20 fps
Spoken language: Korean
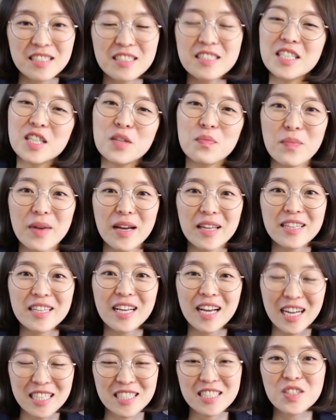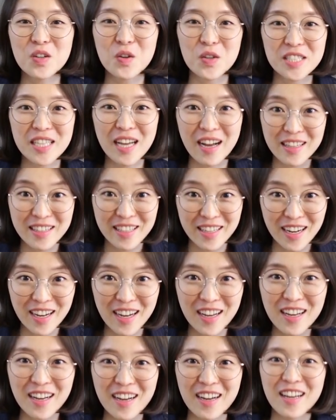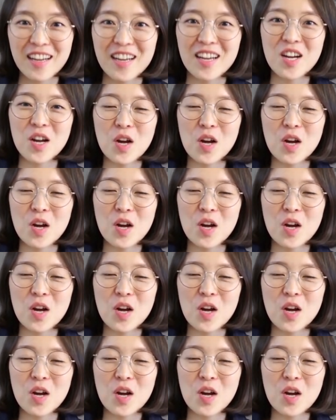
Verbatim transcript: 느낌만 가지는 것이 아니라